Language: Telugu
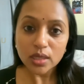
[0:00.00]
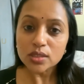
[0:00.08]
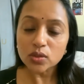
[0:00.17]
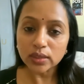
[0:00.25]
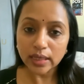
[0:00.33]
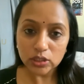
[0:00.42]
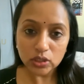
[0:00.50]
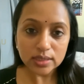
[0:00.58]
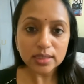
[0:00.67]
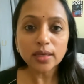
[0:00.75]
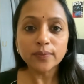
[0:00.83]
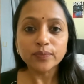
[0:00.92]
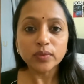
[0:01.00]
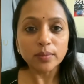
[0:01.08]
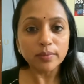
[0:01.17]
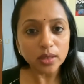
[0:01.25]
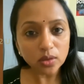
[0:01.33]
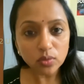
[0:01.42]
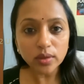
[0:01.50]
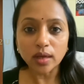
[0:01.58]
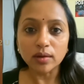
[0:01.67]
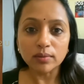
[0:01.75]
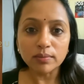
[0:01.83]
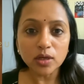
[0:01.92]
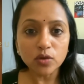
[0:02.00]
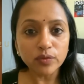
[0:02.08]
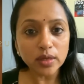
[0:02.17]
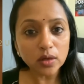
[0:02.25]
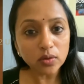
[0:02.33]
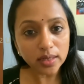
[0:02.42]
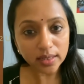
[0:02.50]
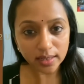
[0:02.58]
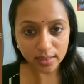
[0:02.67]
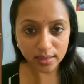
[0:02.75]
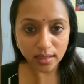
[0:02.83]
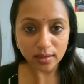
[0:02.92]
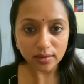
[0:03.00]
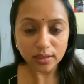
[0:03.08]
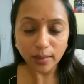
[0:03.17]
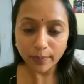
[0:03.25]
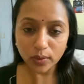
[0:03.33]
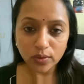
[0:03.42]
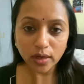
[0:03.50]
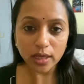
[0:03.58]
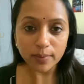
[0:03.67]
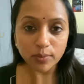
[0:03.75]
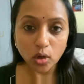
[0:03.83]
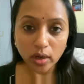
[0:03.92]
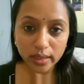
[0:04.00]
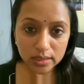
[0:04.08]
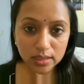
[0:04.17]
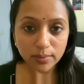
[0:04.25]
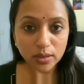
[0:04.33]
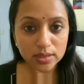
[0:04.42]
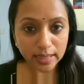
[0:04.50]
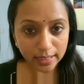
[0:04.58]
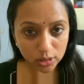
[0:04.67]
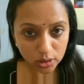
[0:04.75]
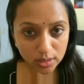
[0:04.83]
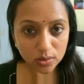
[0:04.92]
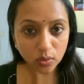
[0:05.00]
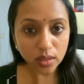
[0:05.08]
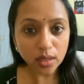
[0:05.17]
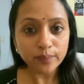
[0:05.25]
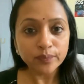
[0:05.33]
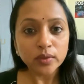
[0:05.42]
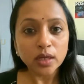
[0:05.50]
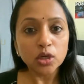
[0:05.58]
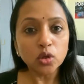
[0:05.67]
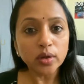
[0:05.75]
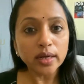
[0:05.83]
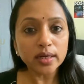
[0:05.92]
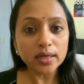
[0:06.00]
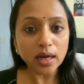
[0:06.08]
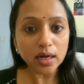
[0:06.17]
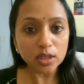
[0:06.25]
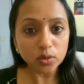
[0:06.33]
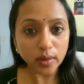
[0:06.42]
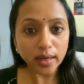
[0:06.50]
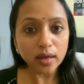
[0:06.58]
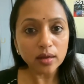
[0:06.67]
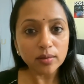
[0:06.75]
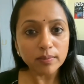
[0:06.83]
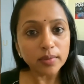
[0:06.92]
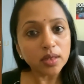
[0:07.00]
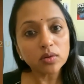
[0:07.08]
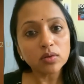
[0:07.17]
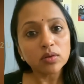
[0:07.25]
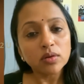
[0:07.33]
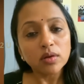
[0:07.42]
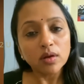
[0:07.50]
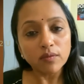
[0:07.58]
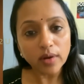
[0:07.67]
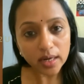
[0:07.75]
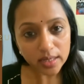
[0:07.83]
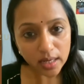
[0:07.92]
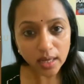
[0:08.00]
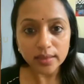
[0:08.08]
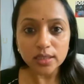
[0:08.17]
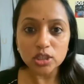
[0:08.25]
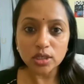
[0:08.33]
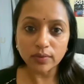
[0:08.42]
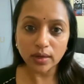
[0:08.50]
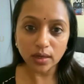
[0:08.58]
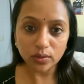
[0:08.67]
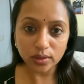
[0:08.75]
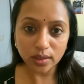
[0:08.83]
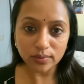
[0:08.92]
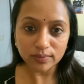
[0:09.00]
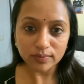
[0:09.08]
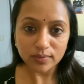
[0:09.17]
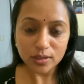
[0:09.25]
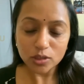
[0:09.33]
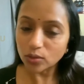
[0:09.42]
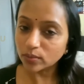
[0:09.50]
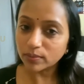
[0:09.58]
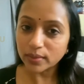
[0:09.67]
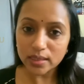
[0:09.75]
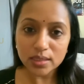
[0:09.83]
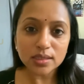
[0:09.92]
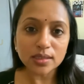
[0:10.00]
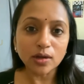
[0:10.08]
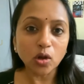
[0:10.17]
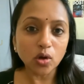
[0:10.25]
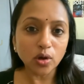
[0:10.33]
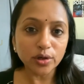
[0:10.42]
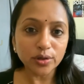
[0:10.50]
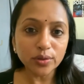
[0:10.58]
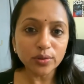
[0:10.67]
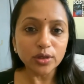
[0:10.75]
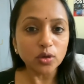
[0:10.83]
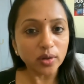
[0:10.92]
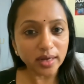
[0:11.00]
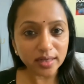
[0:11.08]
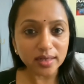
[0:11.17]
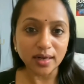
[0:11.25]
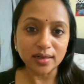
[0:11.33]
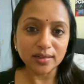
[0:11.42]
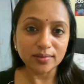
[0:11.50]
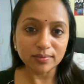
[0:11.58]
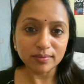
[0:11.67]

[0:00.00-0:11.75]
సో దయచేసి మీరు కూడా మీకు వీలున్నట్టయితే తప్పకుండా ఈ ప్రోడక్ట్స్ ని మీరు సెలెక్ట్ చేసుకుని డొనేట్ కార్డ్ ద్వారా మీరు వాళ్ళకి అందించిన వాళ్ళు అవుతారు సో ప్లీజ్ లాగ్ ఆన్ టు డొనేట్ కార్డ్